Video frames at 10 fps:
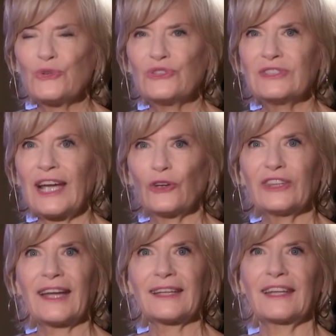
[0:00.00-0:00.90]
du tac au
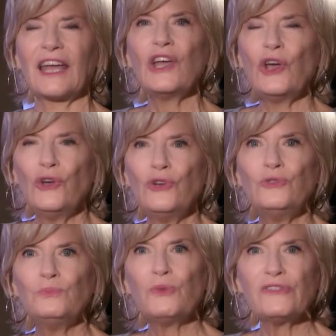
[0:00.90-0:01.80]
tac.
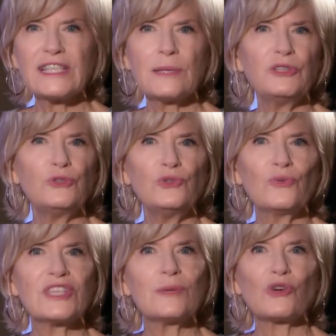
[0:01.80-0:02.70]
Une mauvaise habitude dont
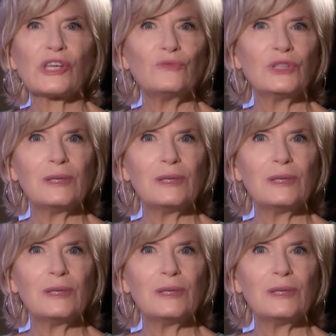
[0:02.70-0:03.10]
vous aimeriez vous